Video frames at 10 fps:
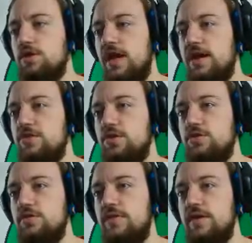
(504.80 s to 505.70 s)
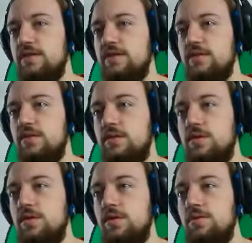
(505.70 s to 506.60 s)
are those things?
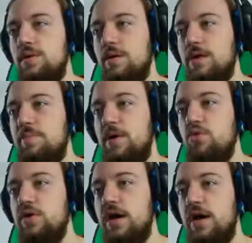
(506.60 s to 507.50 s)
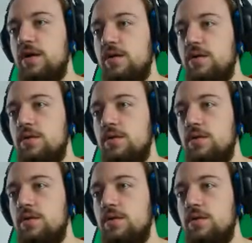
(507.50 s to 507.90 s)
Ah, che paura!